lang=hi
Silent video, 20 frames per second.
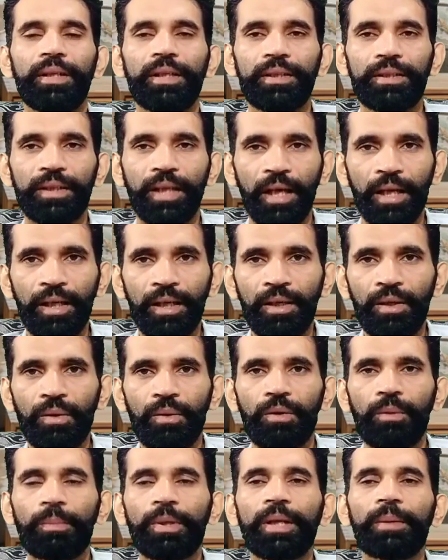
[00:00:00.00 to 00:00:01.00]
गई है
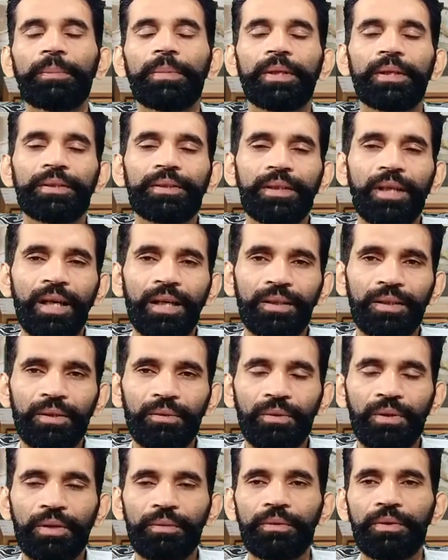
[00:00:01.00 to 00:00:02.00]
वो बड़े परेशान थे
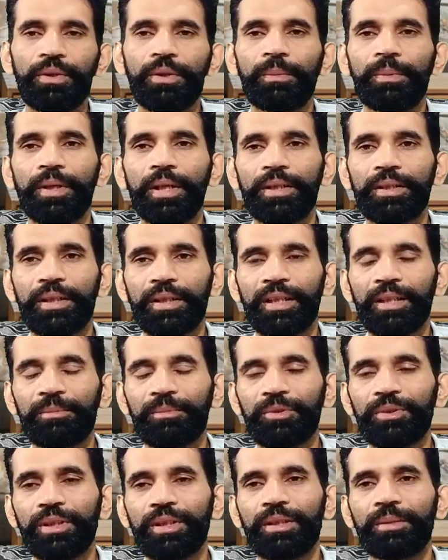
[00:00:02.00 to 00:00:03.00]
उन्होंने वीडियो बनाई है कि
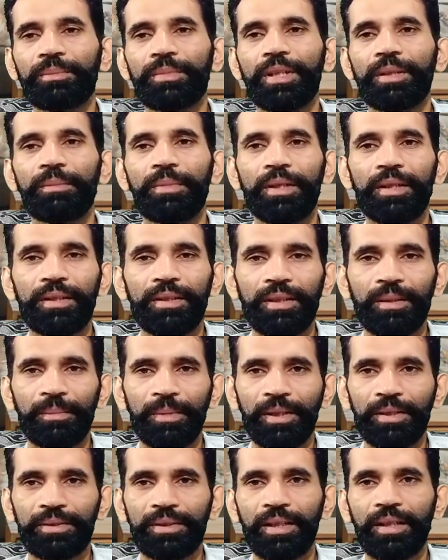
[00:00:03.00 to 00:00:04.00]
मुझे धमकी मिल रही है
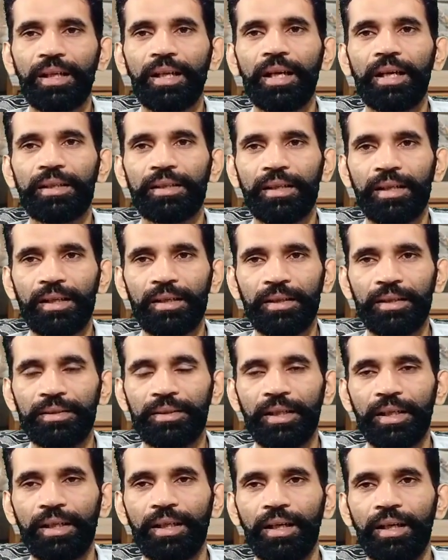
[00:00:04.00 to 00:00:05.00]
मेरा चैनल हैक कर लिया
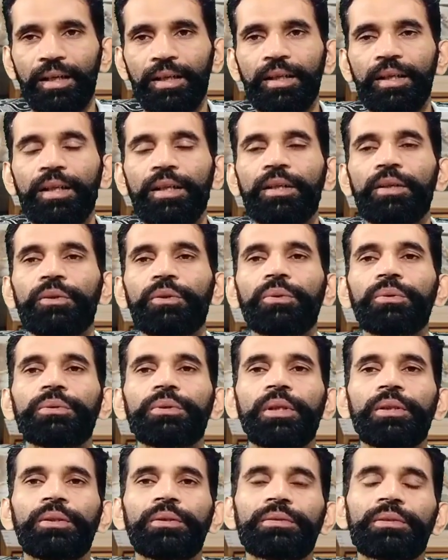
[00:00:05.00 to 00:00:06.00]
जाएगा
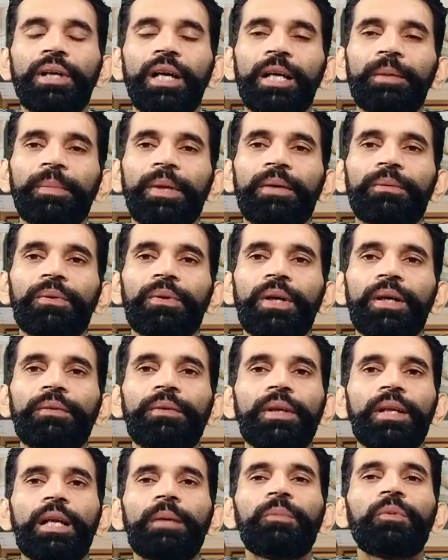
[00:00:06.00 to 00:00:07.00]
दूसरे जो साहिब हैं वो हैं
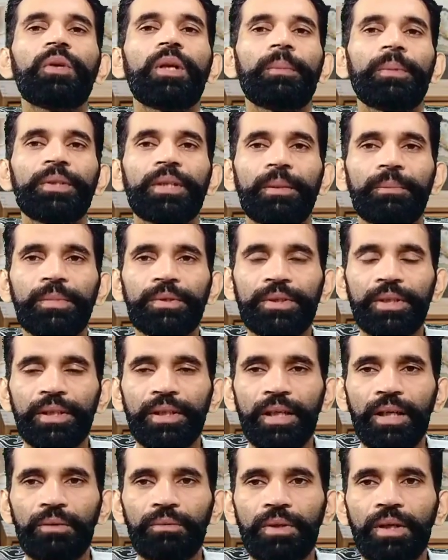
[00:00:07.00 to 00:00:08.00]
वेला मुंडा पंजाबी
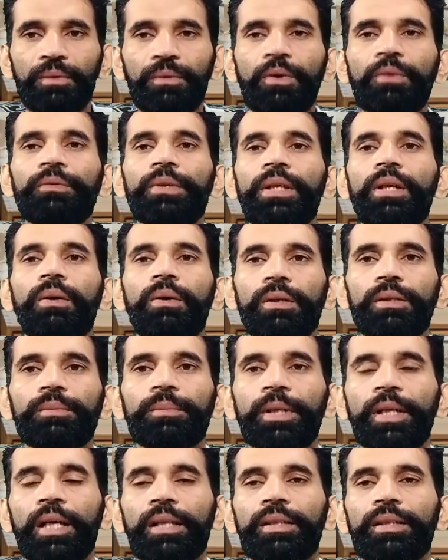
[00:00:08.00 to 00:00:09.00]
चैनल है उनका वो वी
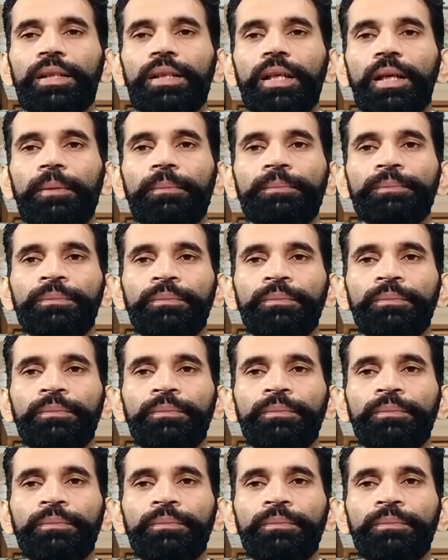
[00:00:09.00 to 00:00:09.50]
बनाते हैं